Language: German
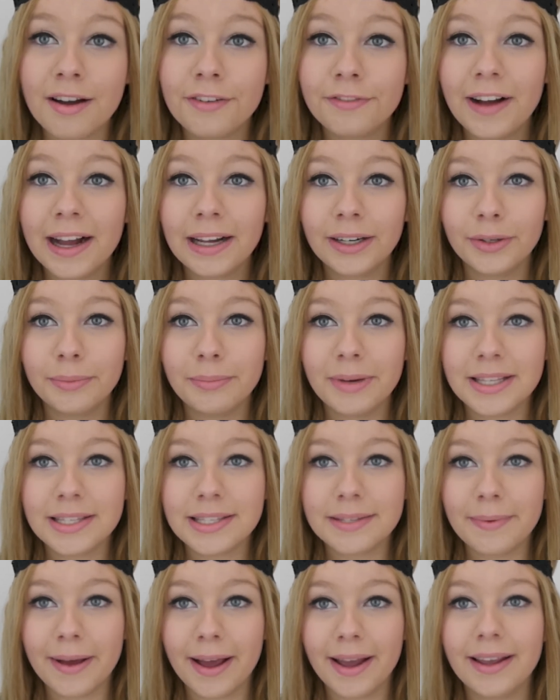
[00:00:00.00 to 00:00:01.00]
Fakt Nummer
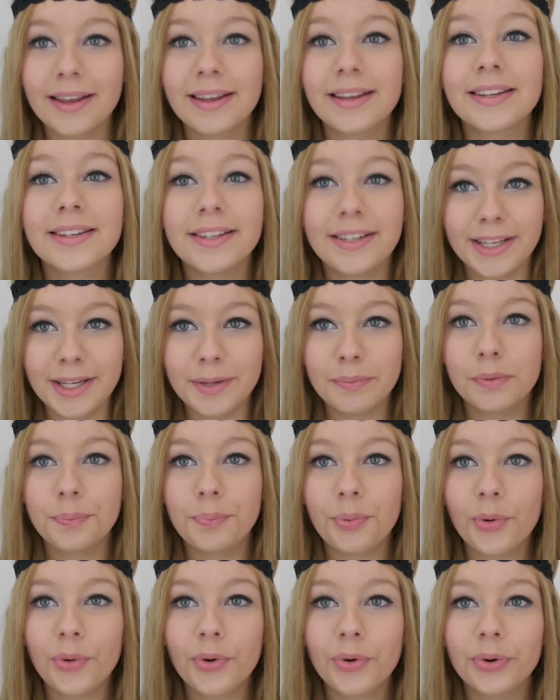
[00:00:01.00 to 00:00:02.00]
2. Ich liebe
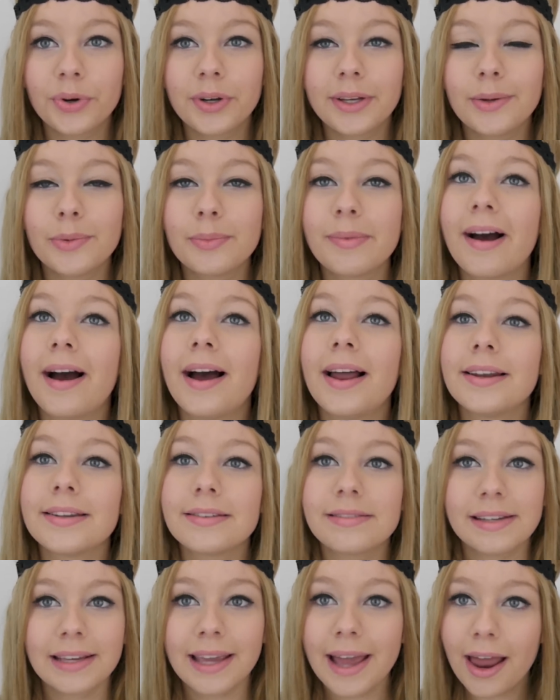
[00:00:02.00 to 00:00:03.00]
Brokkoli über
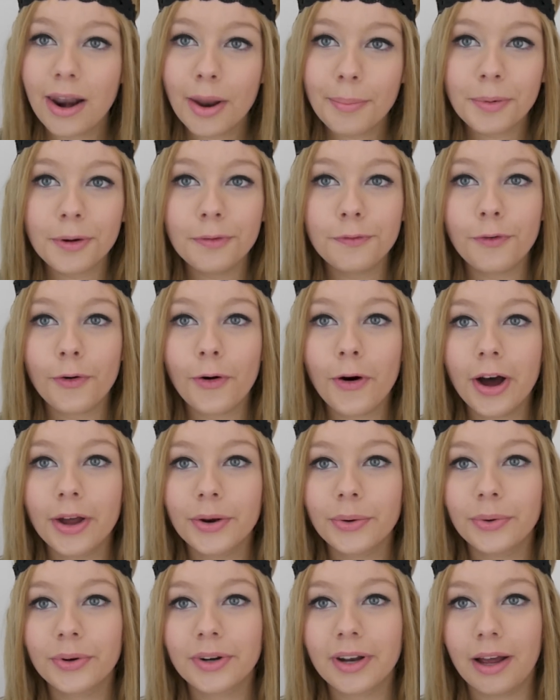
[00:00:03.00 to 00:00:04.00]
alles, egal ob
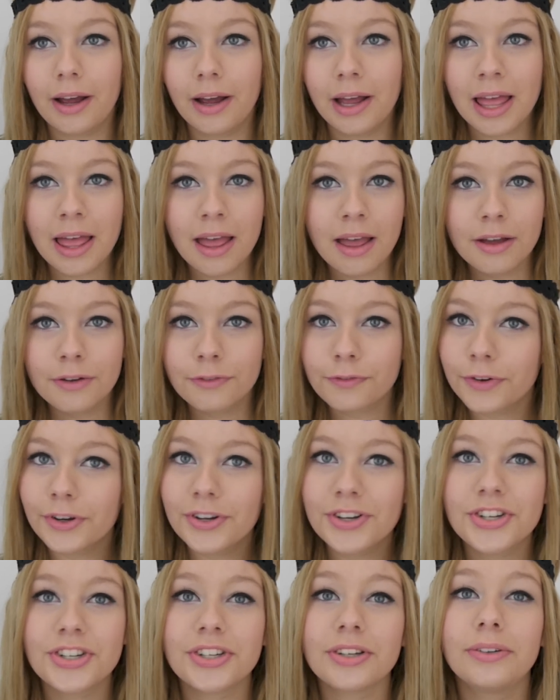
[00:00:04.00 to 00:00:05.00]
gefroren oder
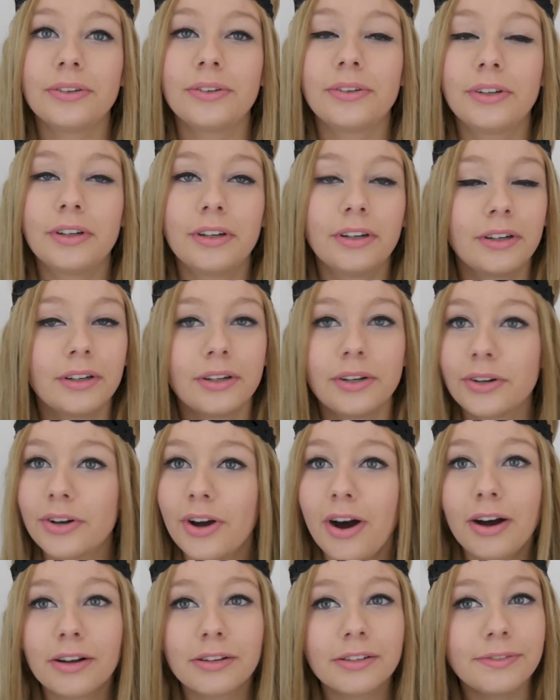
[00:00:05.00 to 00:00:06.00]
frisch äh,
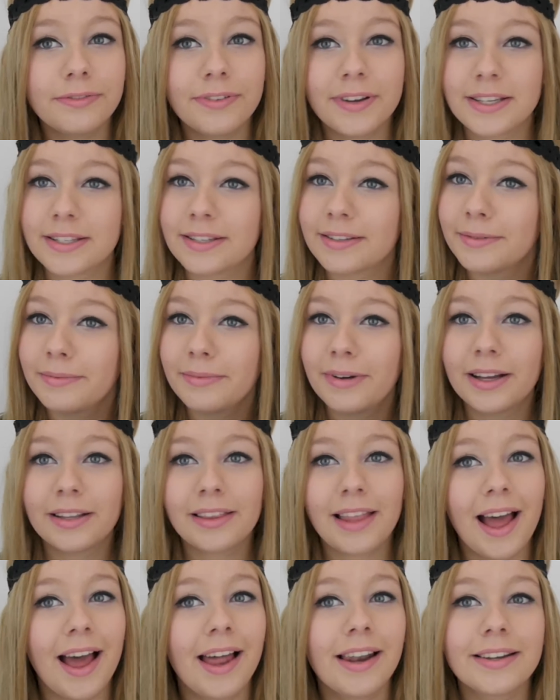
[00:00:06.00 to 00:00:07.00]
gekocht,
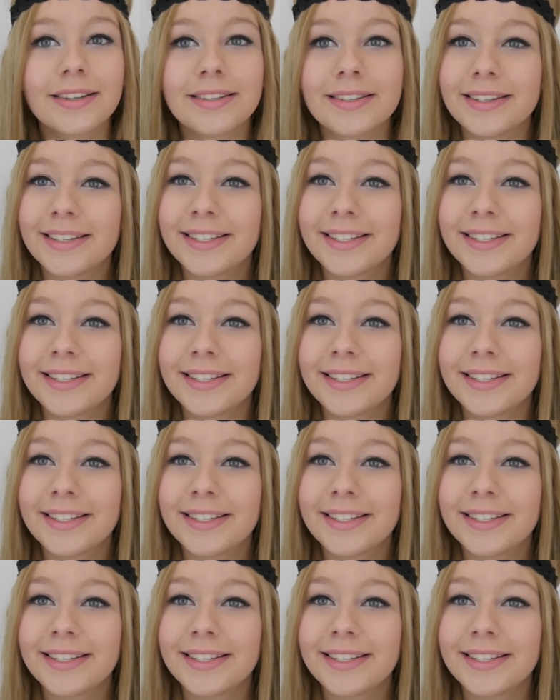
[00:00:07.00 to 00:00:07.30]
festgemacht, alles.